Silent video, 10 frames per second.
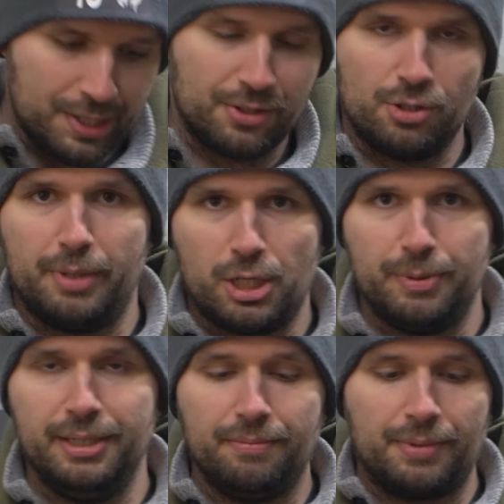hier zum
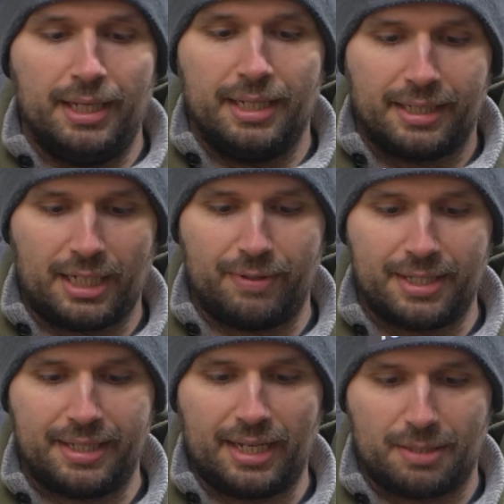Beispiel. Das wäre
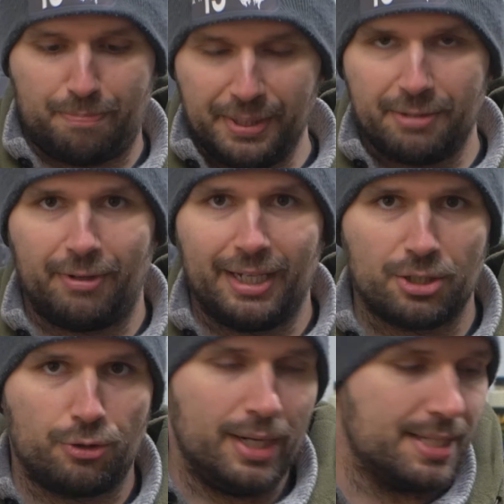jetzt der Spitfire
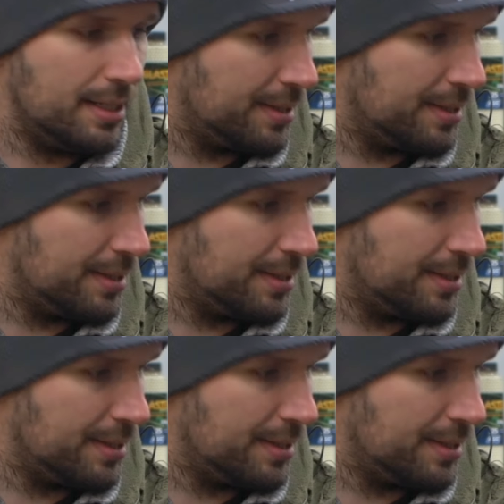Tracer.